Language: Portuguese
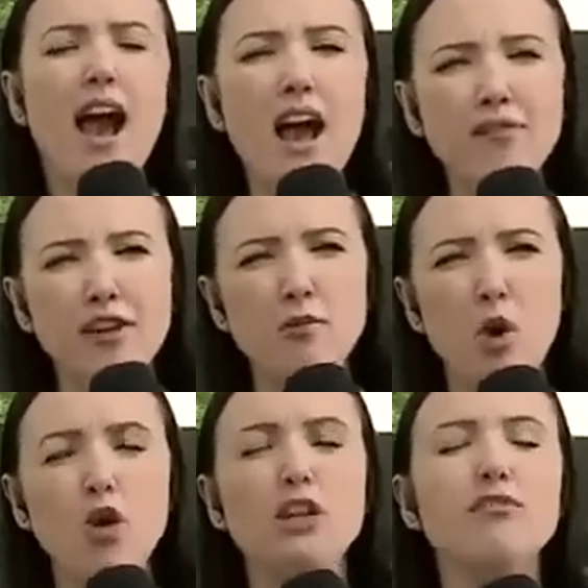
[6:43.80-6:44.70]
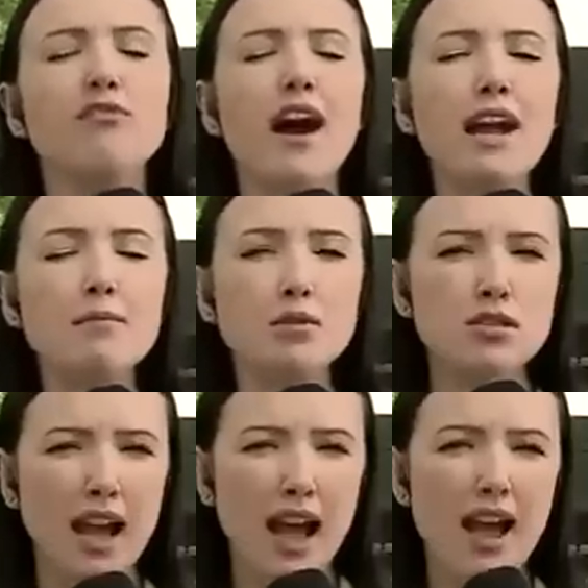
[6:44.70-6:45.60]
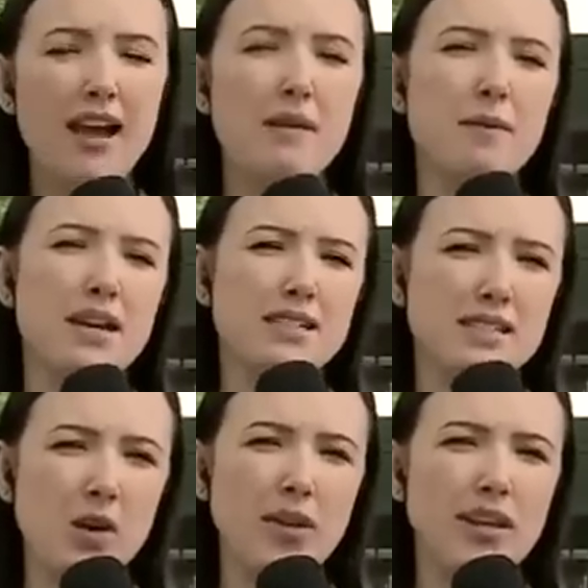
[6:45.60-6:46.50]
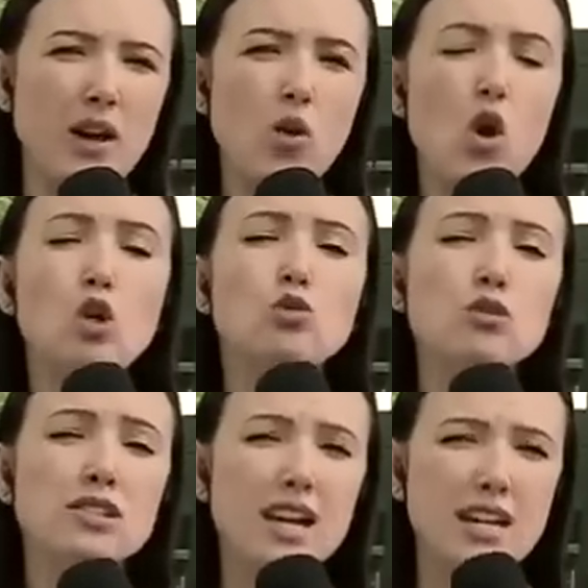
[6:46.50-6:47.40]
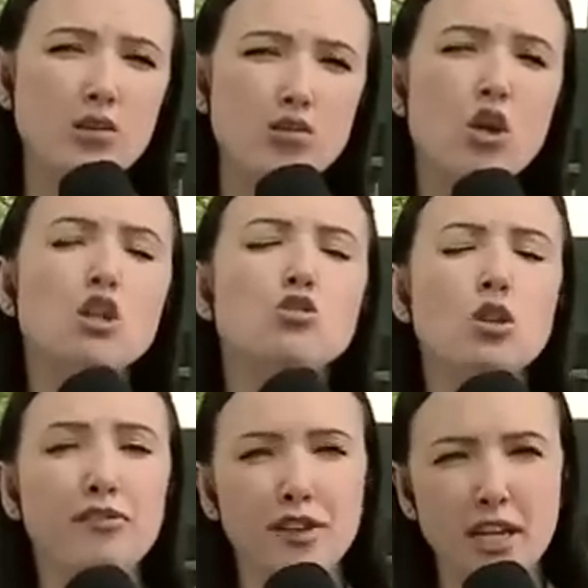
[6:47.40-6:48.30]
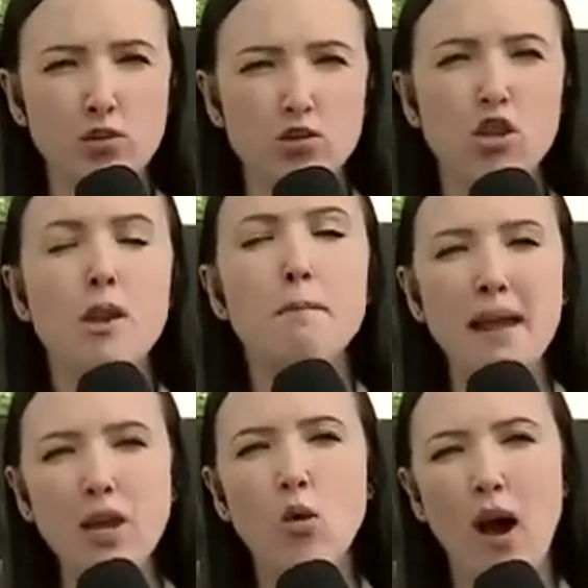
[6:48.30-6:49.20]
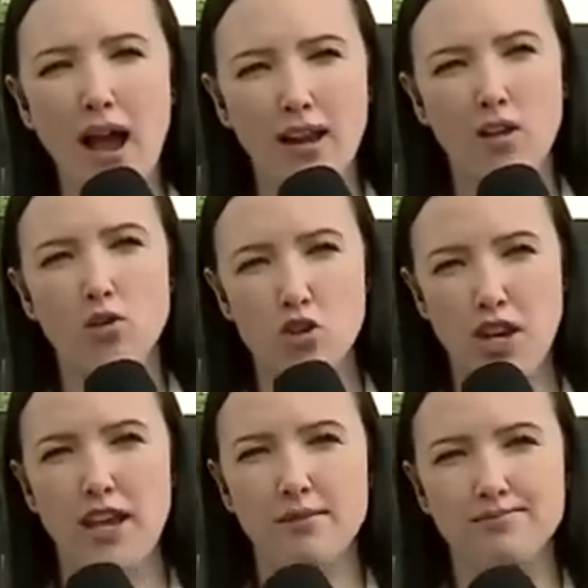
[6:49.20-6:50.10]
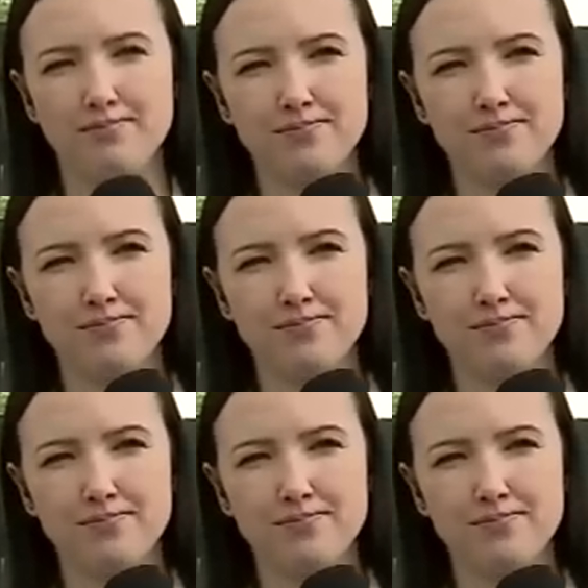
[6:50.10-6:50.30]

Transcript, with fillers: afirmou que vai buscar a reparação, então, dos danos sofridos pelo Alan Rudinei.